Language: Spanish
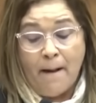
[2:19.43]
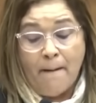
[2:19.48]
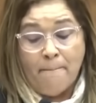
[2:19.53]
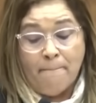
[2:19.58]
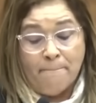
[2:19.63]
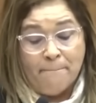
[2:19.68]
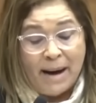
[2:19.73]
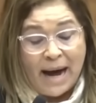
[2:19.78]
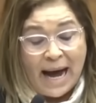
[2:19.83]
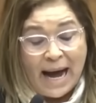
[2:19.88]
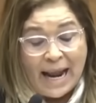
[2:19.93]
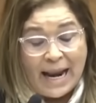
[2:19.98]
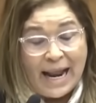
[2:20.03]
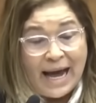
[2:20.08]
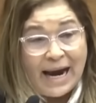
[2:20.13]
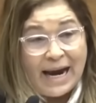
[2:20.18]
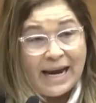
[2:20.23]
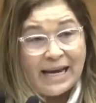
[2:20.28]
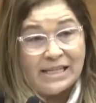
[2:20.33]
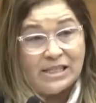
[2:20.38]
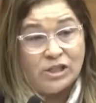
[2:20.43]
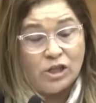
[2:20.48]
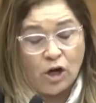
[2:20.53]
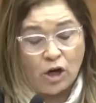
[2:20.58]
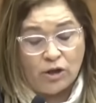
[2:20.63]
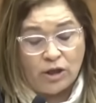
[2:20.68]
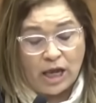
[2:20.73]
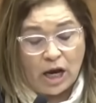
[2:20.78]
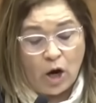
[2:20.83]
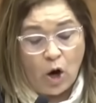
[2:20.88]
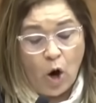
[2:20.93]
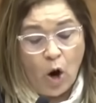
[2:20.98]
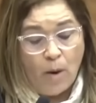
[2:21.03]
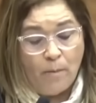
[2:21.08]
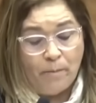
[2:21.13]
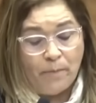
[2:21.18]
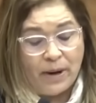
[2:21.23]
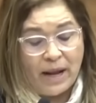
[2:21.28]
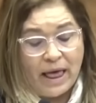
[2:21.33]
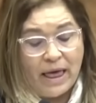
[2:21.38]
mala gestión de
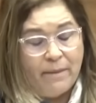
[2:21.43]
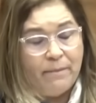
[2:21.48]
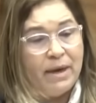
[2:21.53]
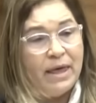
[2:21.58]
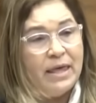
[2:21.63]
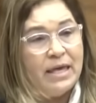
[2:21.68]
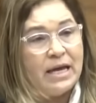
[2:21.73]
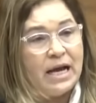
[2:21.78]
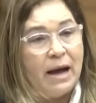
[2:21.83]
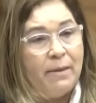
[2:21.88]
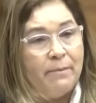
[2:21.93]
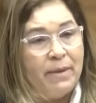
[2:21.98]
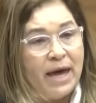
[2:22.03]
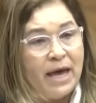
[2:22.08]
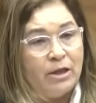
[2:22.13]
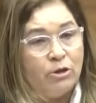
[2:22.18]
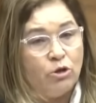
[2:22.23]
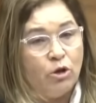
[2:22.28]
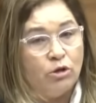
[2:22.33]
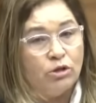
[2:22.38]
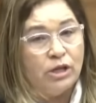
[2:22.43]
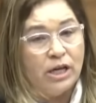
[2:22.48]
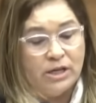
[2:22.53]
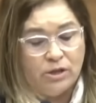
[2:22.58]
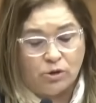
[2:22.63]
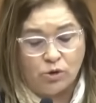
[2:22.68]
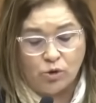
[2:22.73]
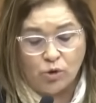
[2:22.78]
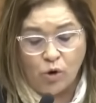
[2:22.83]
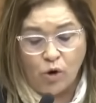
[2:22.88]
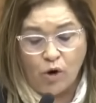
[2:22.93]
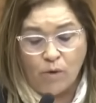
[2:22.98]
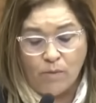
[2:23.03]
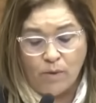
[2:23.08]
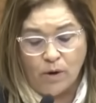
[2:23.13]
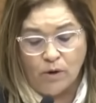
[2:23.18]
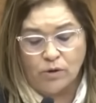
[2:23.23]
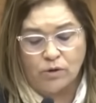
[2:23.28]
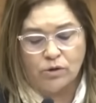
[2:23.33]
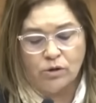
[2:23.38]
compra de medicamentos e
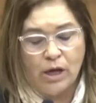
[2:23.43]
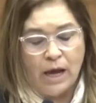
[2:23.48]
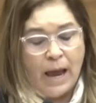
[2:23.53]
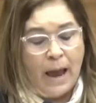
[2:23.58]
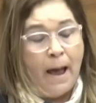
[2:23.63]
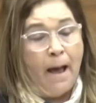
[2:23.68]
insumos,